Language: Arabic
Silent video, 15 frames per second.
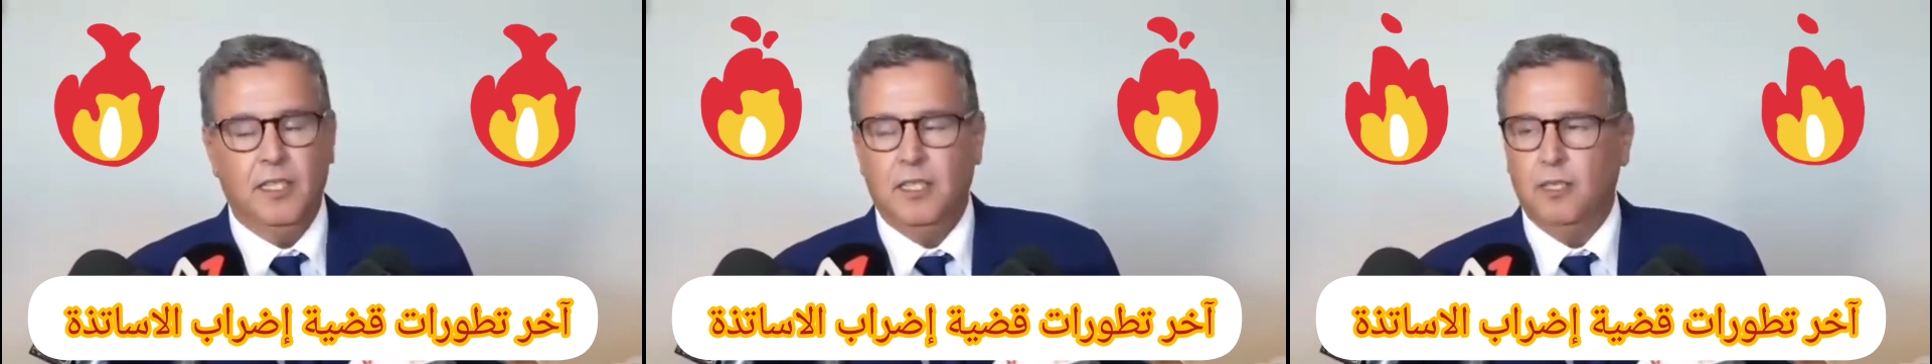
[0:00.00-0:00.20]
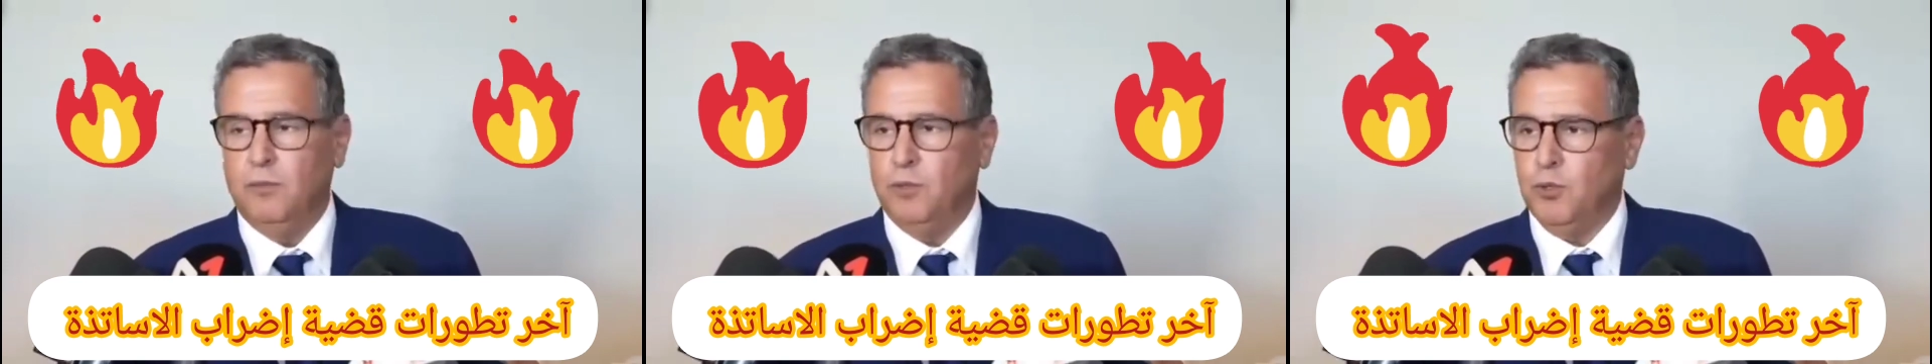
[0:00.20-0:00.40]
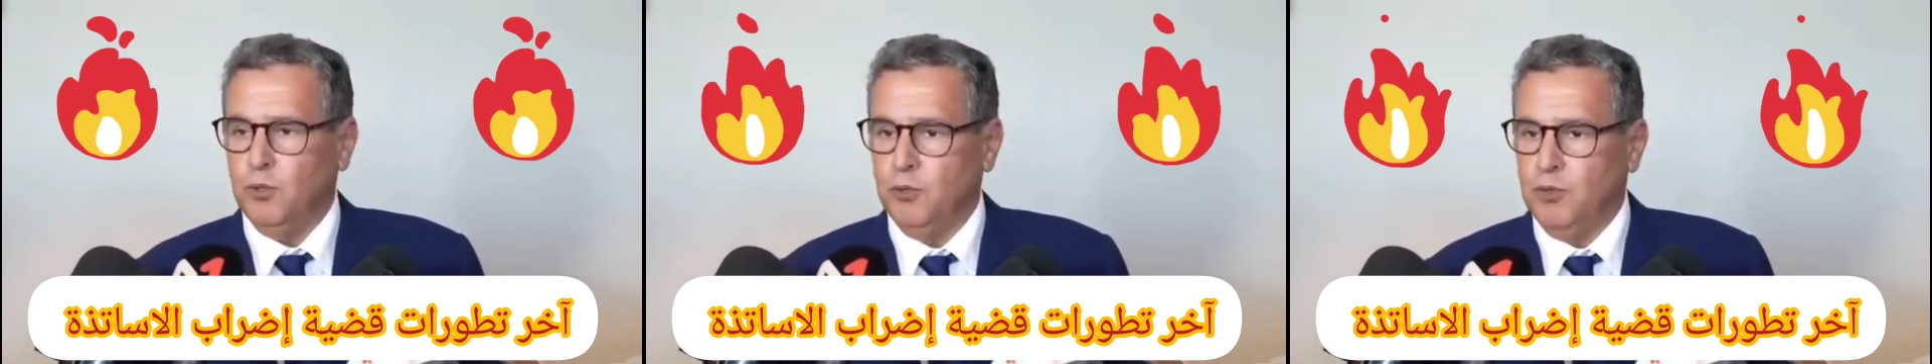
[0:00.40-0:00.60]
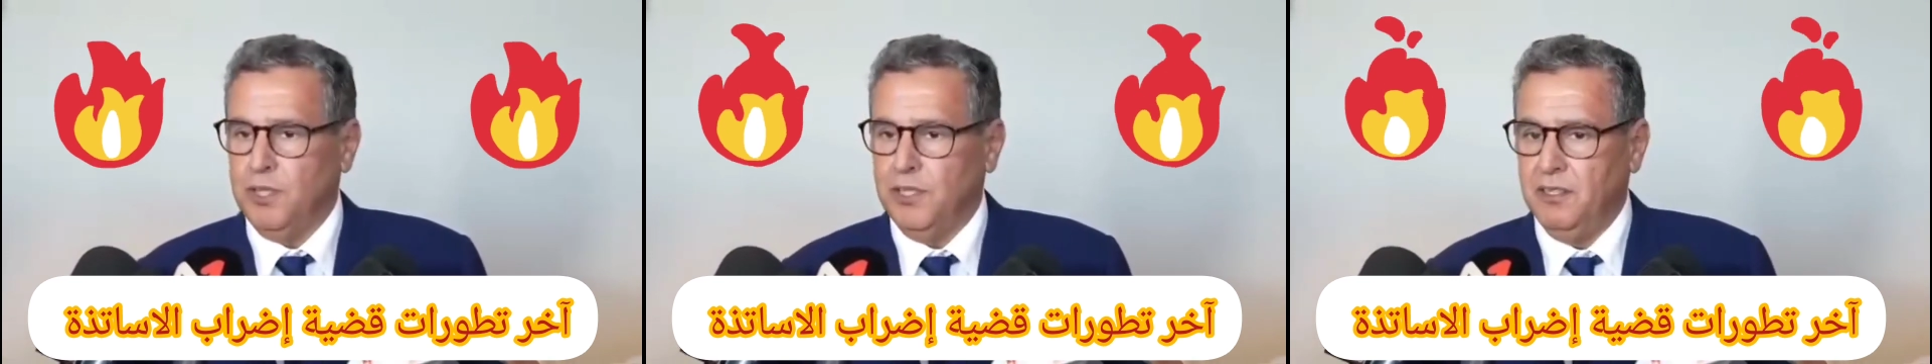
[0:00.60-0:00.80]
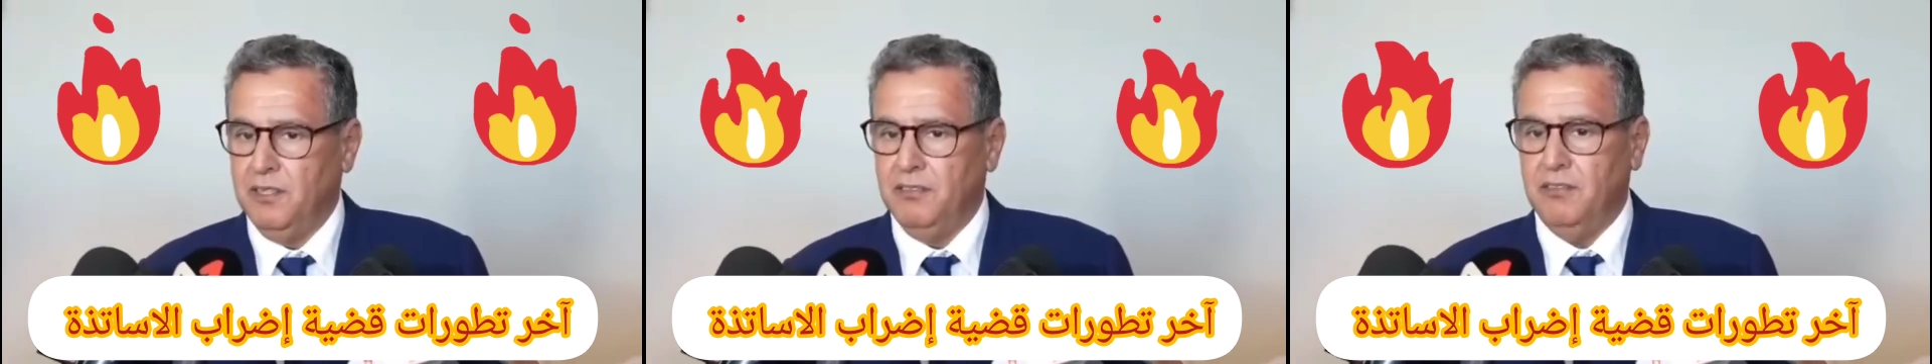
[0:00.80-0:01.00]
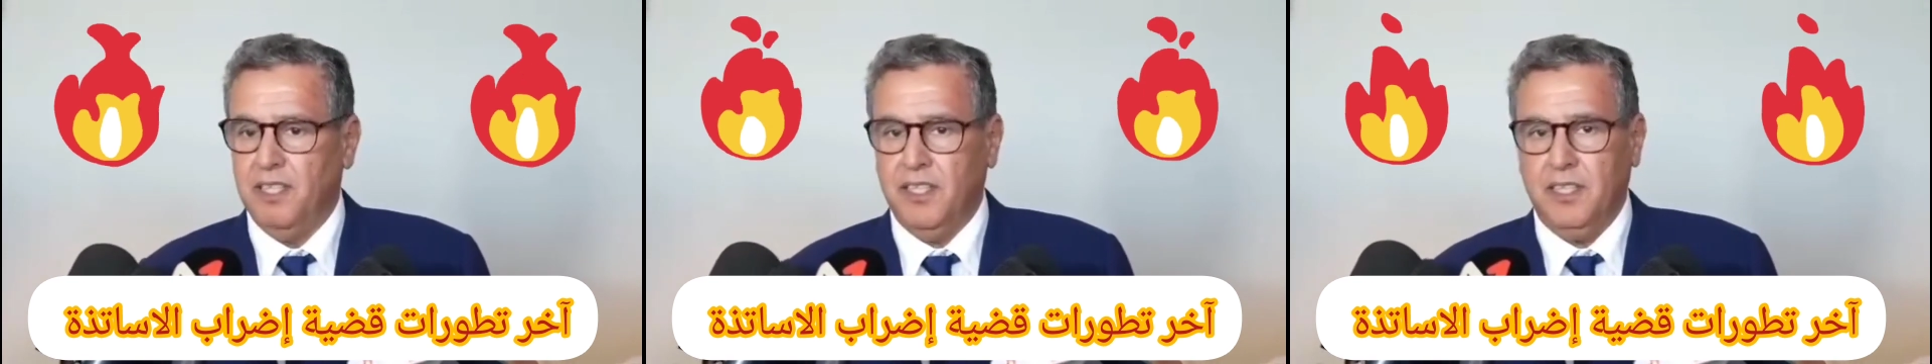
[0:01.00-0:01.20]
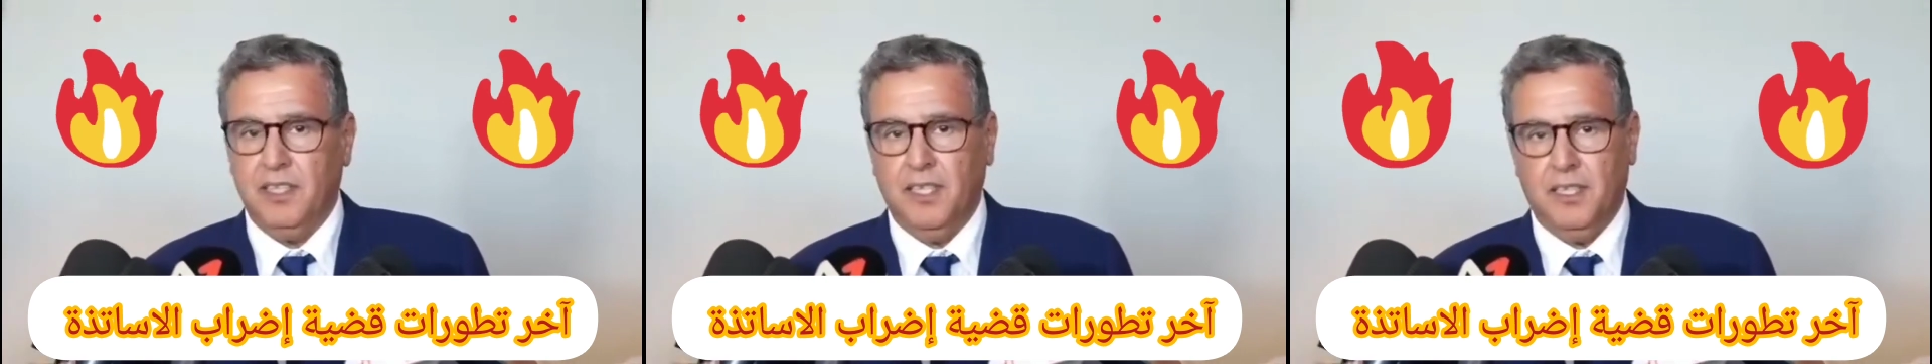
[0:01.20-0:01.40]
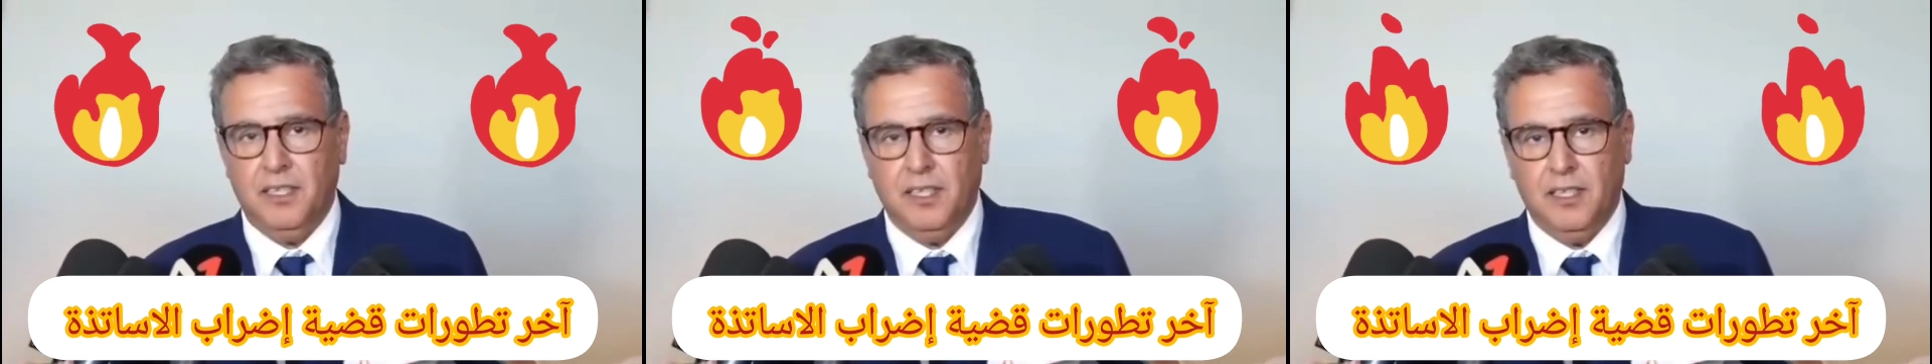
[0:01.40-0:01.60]
اللي موجودين في
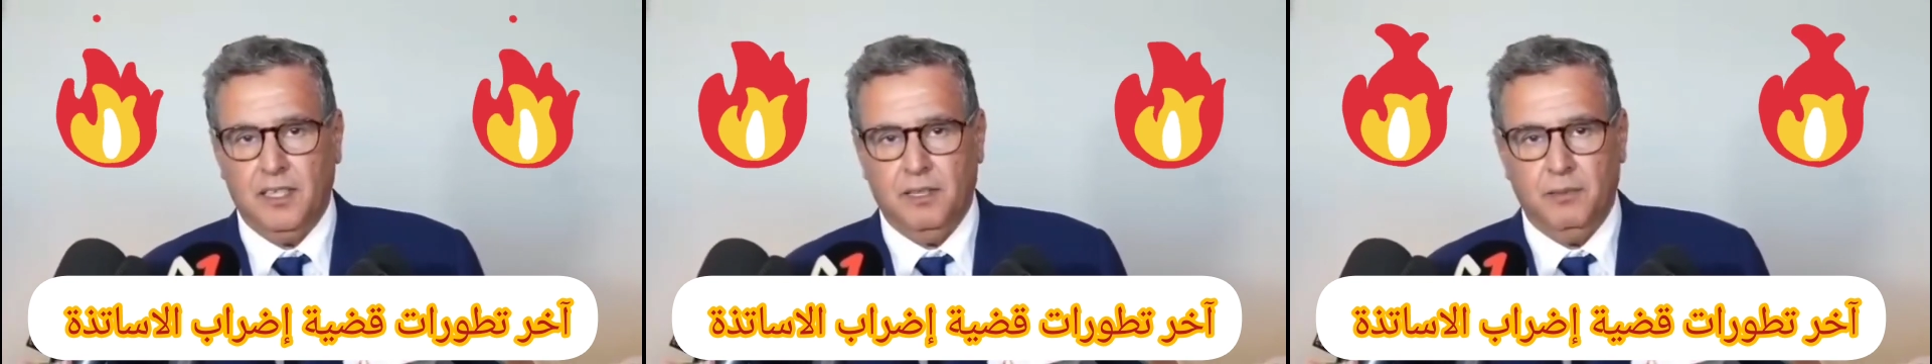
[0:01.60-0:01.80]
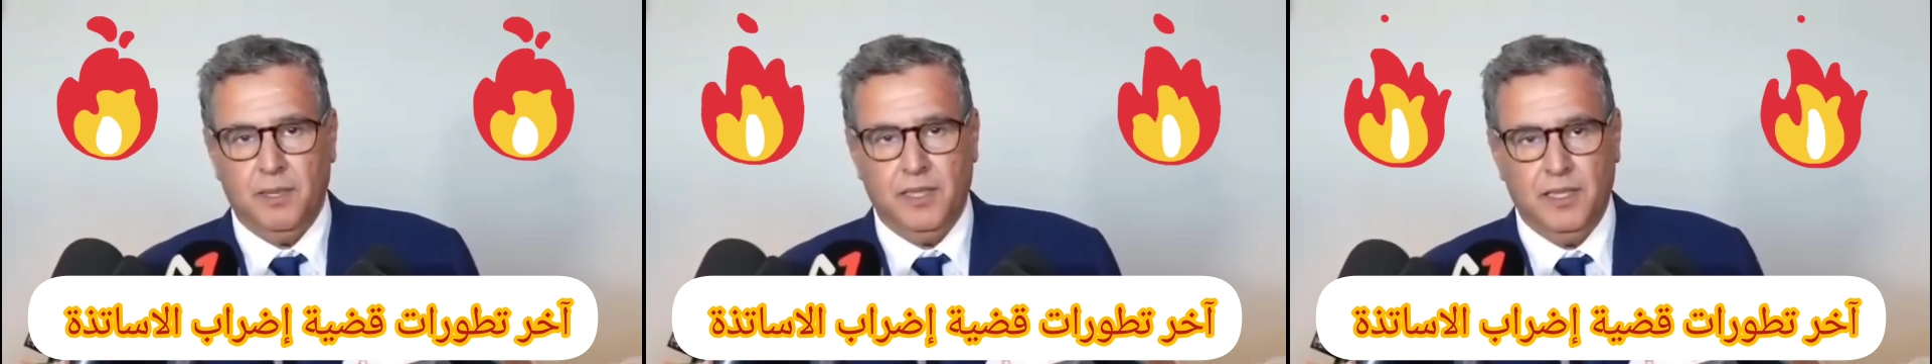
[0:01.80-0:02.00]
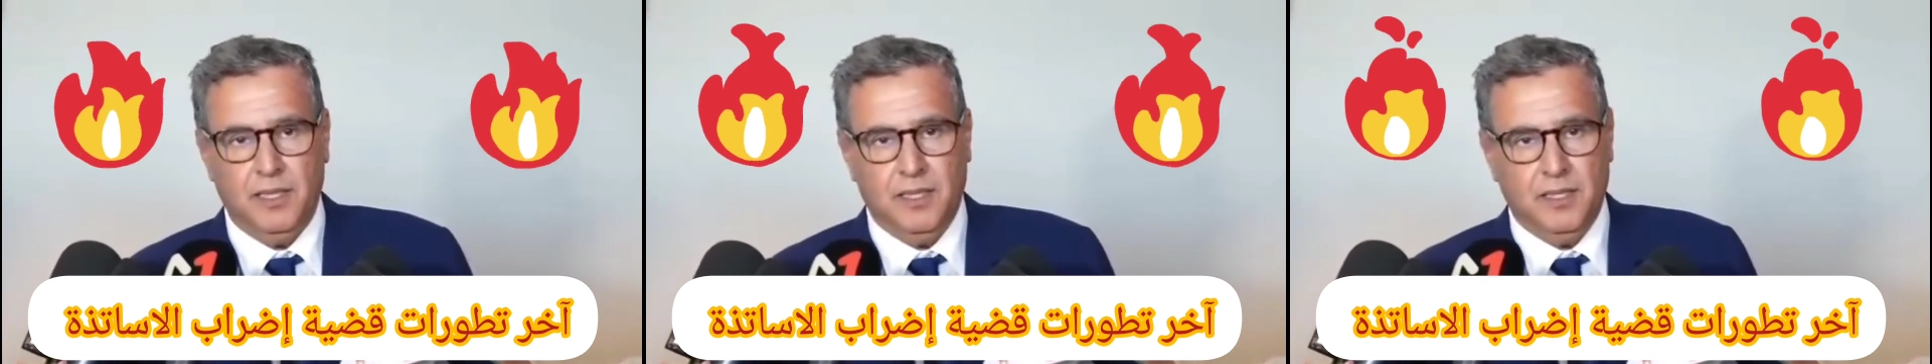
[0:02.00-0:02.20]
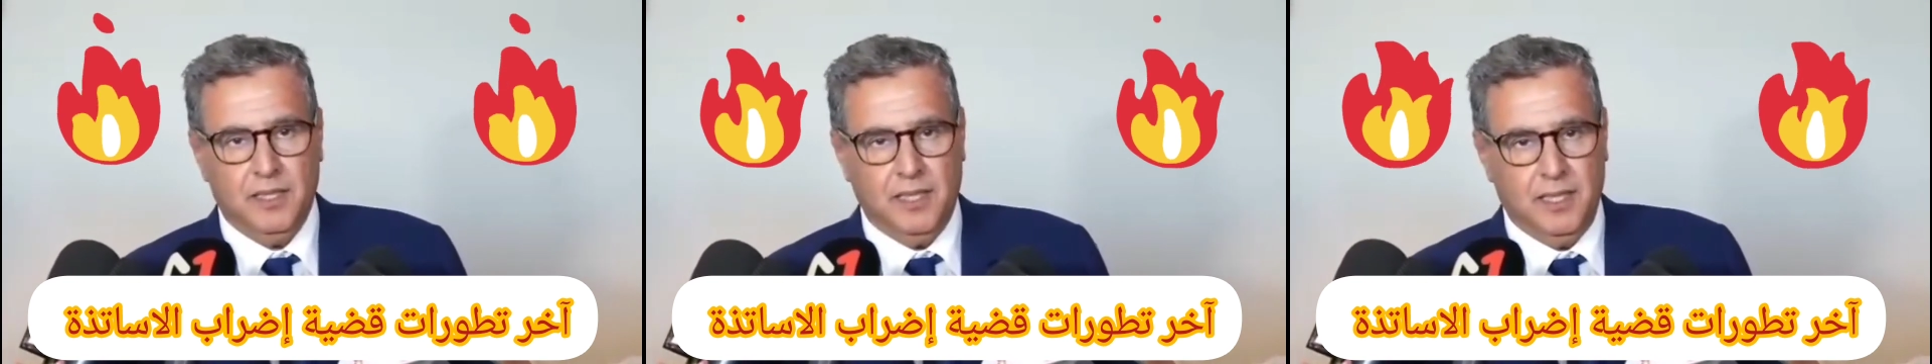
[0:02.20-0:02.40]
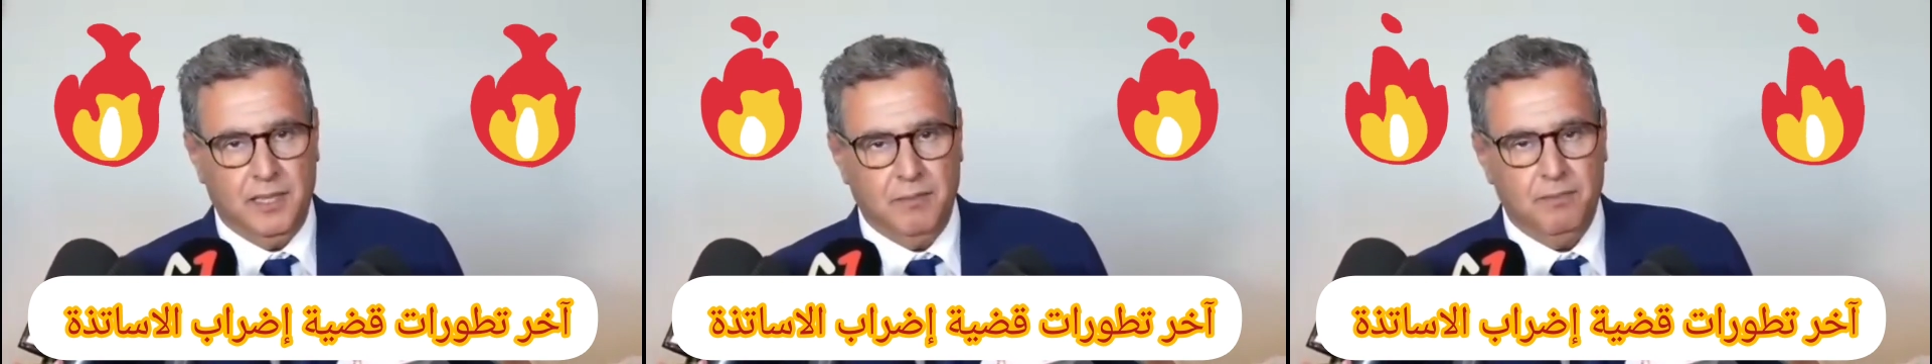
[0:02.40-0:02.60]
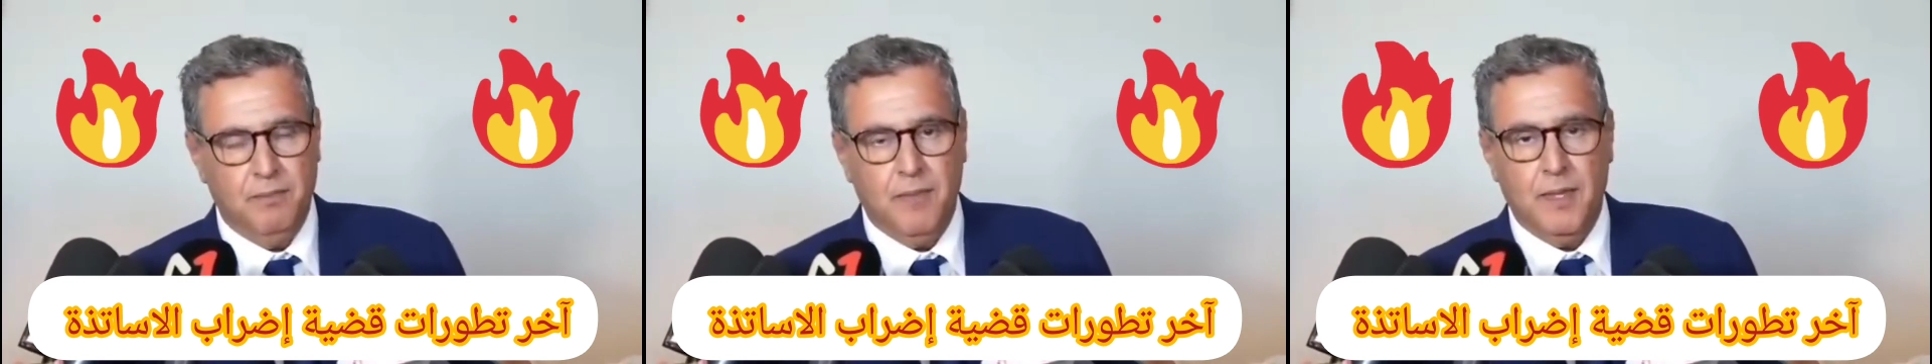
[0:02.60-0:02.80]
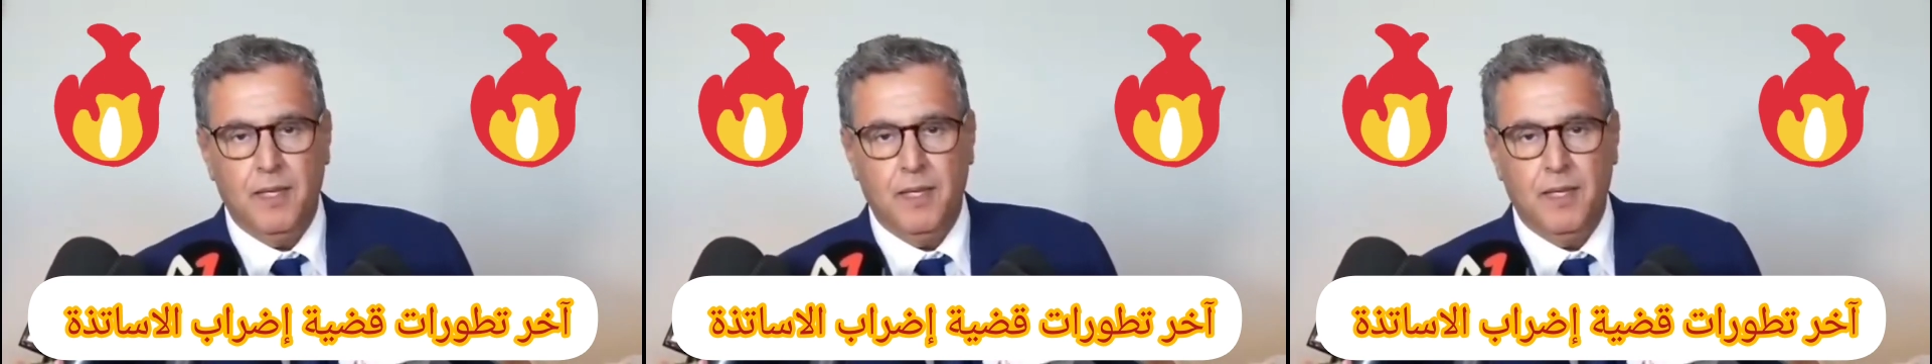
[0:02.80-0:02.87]
القطاع ديال الطبيه ديال التعليم